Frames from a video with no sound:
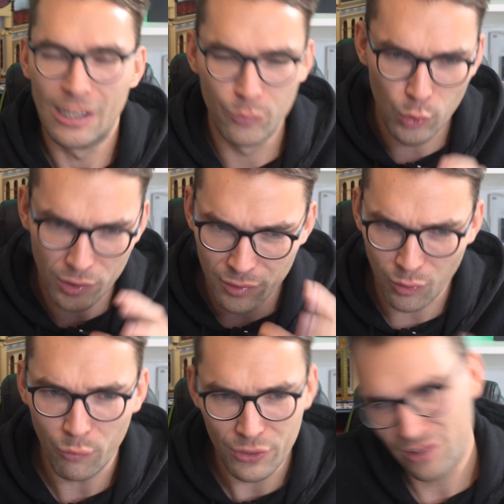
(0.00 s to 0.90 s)
dann würden
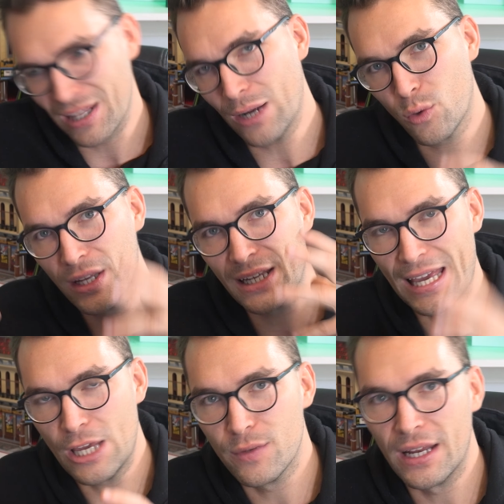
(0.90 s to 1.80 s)
so viele sagen, okay, da
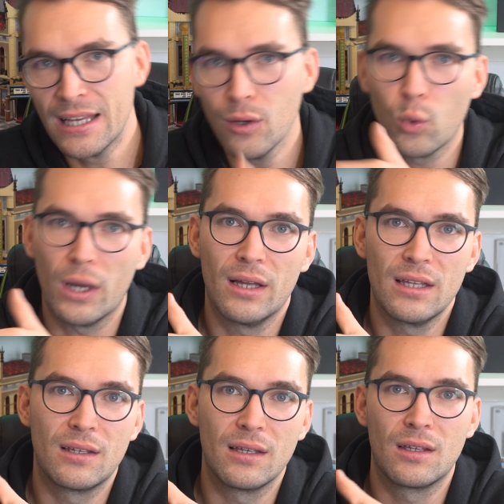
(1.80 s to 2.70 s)
gehe ich wieder hin oder
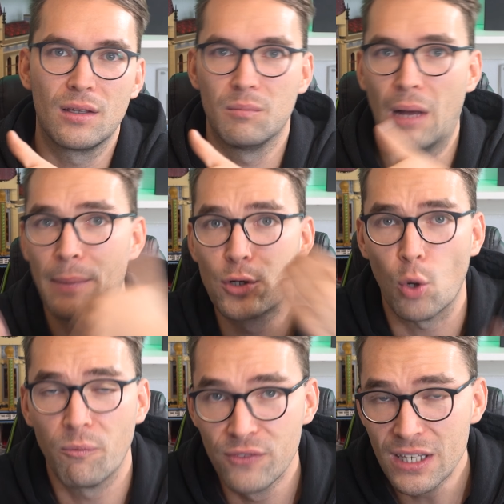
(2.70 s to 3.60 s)
ich, ich mache meinen
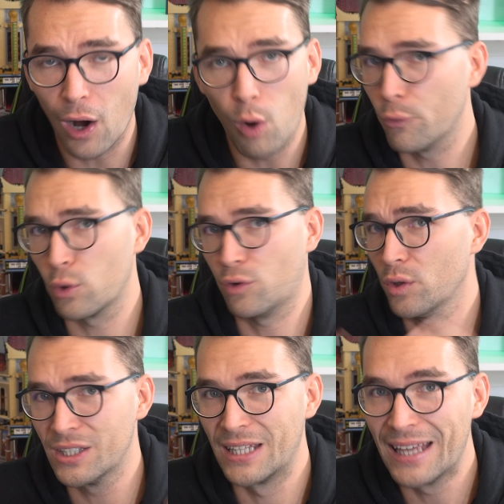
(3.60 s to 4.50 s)
Job wieder auf oder
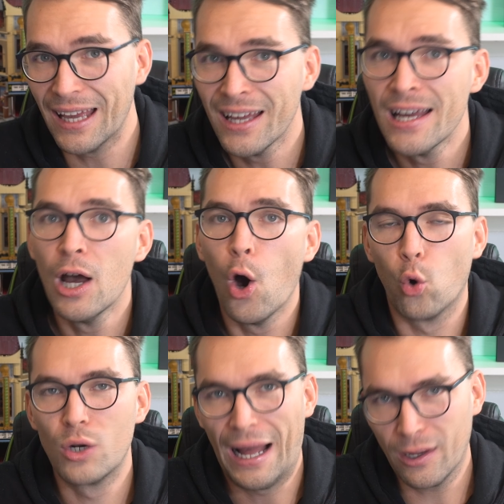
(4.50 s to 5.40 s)
solche Dinge
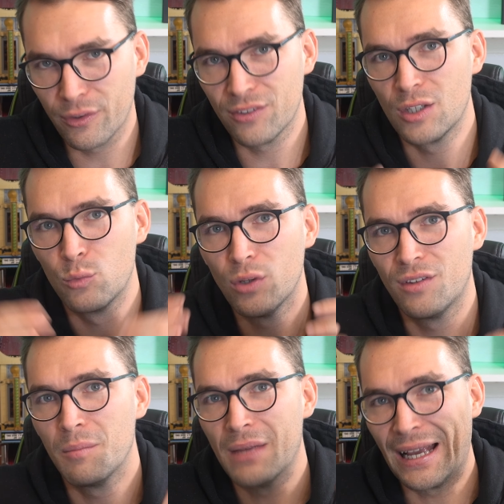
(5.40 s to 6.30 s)
und langfristig würden
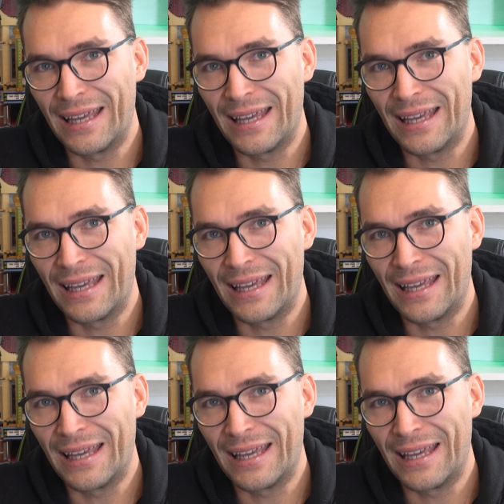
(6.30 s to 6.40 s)
sie mehr